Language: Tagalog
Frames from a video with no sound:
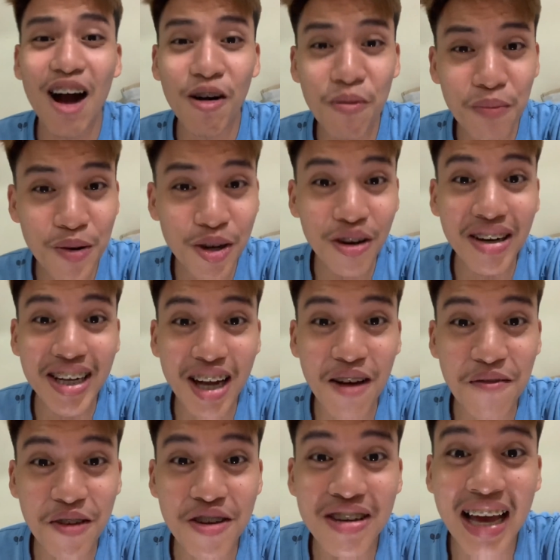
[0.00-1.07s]
Ako po yung
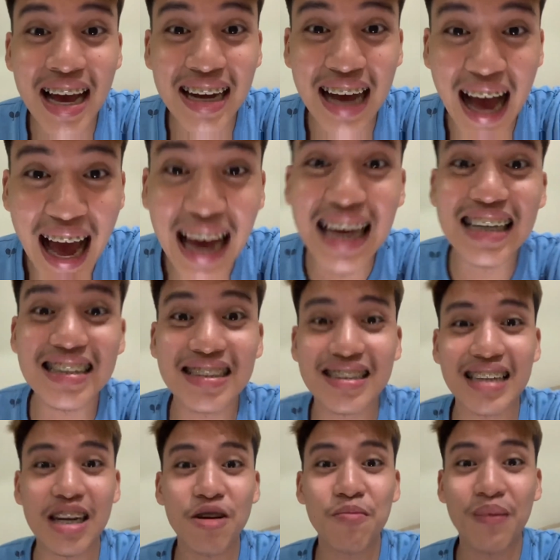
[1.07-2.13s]
review niya guys.
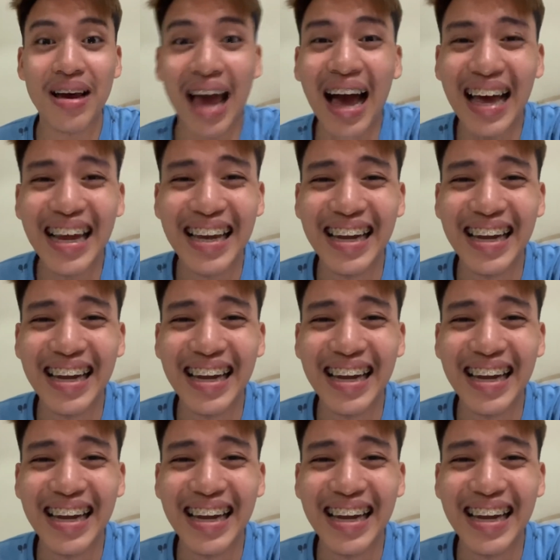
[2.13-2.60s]
Ano ba yan?